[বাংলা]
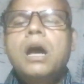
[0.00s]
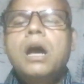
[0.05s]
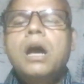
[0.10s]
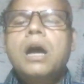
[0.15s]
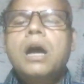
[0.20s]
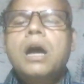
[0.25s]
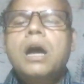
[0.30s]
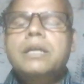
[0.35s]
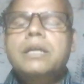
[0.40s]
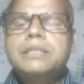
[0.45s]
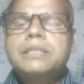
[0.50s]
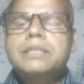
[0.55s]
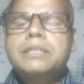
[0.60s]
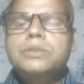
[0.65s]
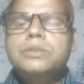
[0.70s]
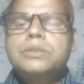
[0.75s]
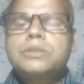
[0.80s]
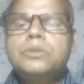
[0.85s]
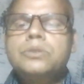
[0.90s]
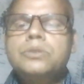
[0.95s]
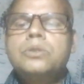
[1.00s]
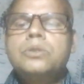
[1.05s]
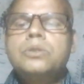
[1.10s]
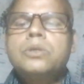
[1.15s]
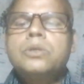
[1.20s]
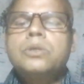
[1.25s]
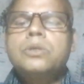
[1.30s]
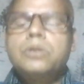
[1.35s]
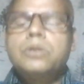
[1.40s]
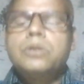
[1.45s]
আকৃষ্ট
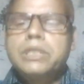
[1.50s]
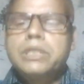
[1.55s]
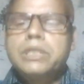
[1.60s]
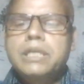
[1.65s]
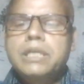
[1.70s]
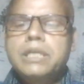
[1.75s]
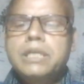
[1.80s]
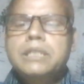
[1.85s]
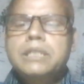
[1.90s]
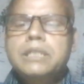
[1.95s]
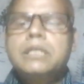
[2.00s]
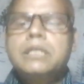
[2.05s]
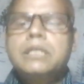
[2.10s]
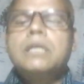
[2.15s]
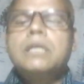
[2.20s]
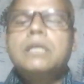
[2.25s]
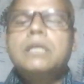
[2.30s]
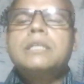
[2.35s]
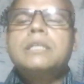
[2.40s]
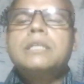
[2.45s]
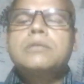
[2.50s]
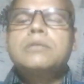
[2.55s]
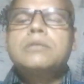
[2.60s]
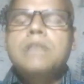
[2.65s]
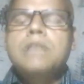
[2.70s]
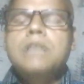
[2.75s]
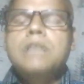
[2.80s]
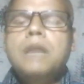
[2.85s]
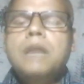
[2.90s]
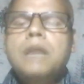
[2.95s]
হয়ে থাকে যেমন
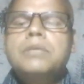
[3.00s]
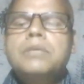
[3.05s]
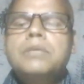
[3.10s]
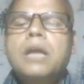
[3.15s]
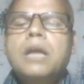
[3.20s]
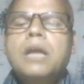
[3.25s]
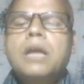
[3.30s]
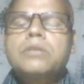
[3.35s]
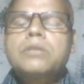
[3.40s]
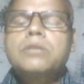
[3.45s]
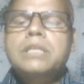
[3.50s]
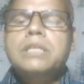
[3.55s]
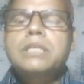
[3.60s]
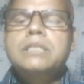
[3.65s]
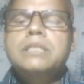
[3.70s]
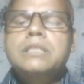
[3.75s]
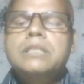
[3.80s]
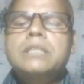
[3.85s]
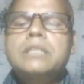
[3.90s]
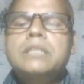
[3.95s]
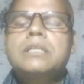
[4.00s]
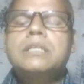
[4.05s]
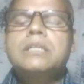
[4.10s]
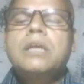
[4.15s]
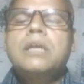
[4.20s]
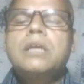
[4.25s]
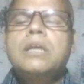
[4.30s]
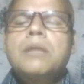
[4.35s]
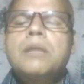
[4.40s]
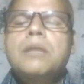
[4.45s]
স্বাভাবিক আলো থাকতে থাকতে
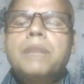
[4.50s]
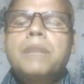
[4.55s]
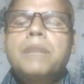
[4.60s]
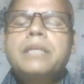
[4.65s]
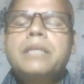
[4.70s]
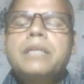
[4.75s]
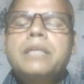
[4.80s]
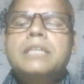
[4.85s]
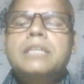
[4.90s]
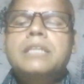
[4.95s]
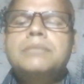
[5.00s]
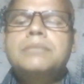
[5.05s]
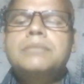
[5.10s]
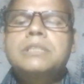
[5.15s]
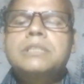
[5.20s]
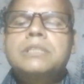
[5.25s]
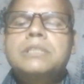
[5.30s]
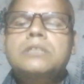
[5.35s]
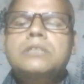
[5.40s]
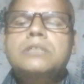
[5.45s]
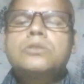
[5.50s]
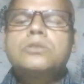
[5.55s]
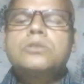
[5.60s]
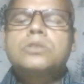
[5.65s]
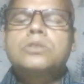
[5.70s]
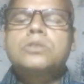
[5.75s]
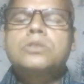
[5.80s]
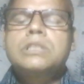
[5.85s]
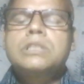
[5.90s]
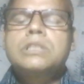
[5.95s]
বাহিরে আশেপাশে কোনো
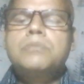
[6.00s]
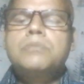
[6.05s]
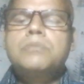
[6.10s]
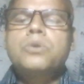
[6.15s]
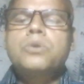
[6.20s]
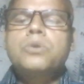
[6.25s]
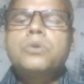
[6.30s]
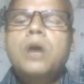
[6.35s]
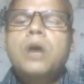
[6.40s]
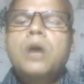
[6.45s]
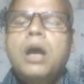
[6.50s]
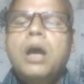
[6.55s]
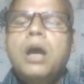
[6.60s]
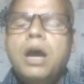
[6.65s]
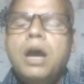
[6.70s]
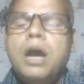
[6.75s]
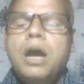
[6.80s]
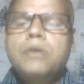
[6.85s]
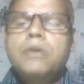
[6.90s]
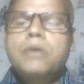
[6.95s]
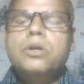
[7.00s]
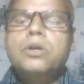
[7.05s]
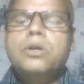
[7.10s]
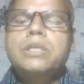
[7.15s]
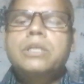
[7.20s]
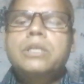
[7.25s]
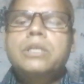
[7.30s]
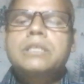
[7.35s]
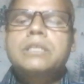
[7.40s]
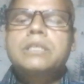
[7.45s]
যদি তীব্র আলো হয়
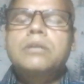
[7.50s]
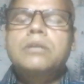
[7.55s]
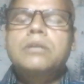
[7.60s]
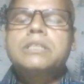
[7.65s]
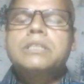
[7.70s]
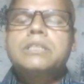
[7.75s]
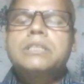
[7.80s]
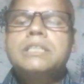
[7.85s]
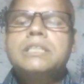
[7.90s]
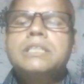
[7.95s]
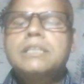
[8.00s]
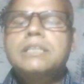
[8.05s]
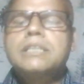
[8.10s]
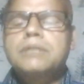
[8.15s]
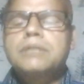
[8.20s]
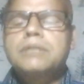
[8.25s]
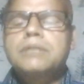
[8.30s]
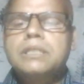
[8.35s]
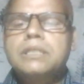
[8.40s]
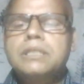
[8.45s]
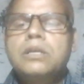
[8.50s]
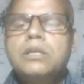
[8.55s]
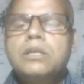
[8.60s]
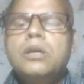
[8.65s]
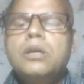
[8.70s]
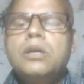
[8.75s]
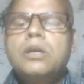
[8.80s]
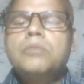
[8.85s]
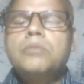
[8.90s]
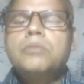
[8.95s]
তাহলে সেই দিকে আমাদের
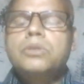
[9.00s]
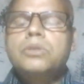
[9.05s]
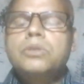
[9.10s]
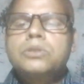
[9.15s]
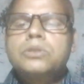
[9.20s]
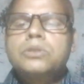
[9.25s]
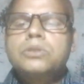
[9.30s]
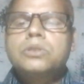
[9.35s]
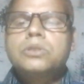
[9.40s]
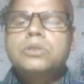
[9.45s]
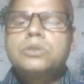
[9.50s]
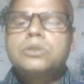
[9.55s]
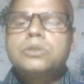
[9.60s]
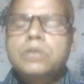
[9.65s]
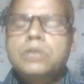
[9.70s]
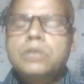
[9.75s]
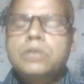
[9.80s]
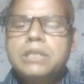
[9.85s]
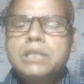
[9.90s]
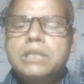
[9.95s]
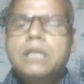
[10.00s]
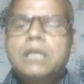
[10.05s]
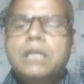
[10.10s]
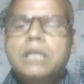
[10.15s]
মনোযোগ চলে যায়